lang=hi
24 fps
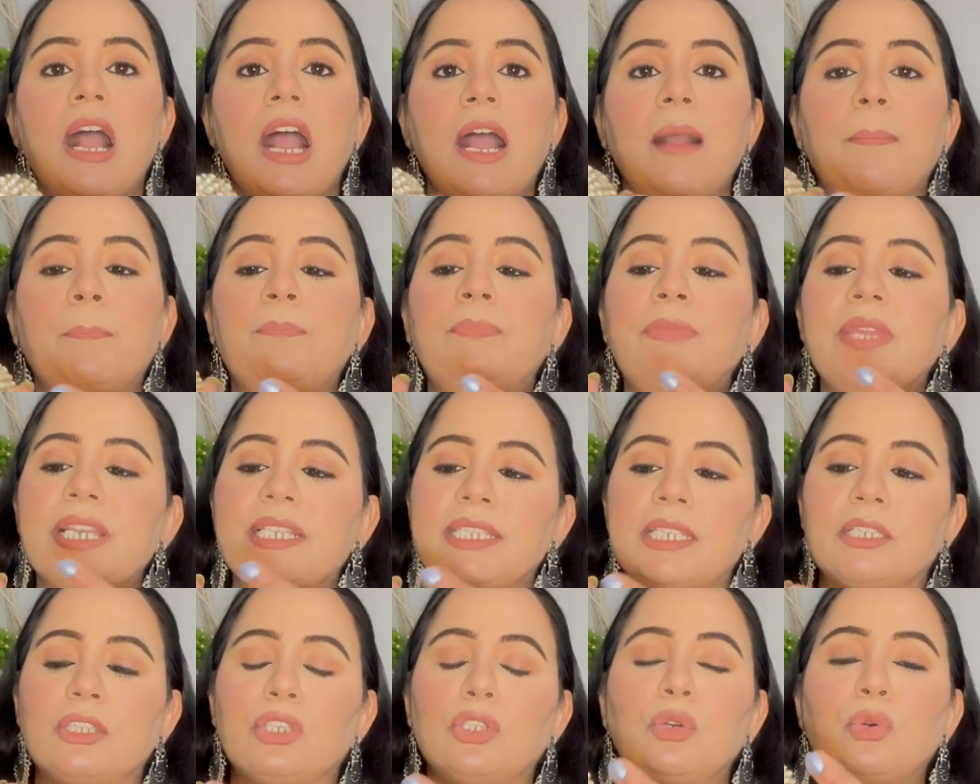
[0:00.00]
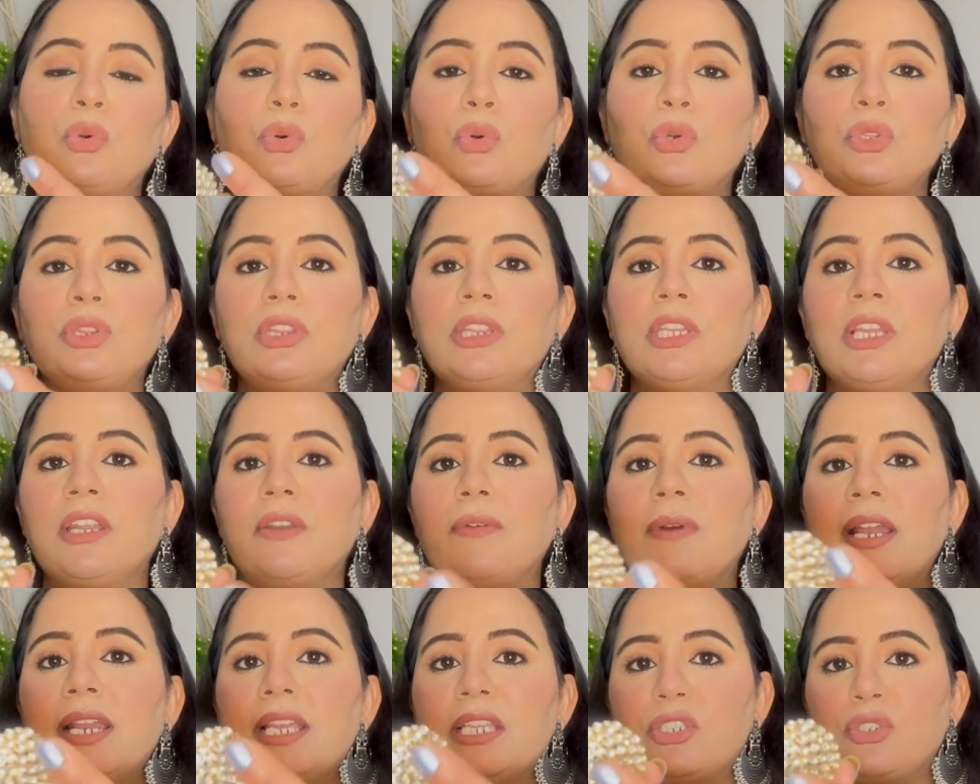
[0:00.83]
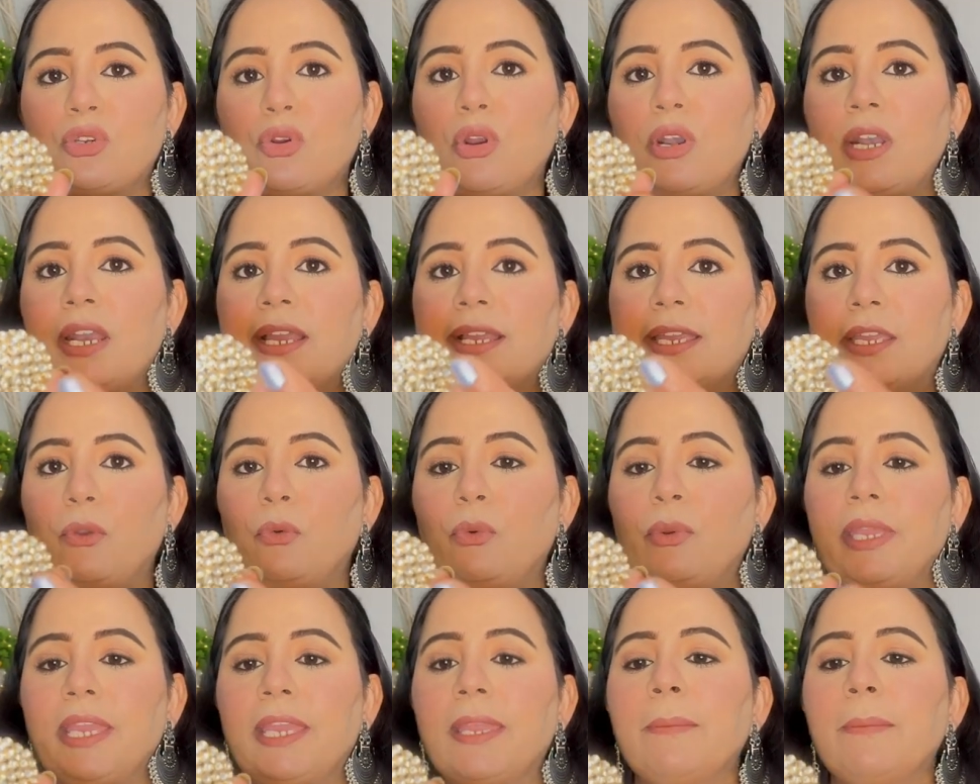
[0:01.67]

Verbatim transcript: आप देख सकते हो कुंदन वाले स्टोन लगे हुए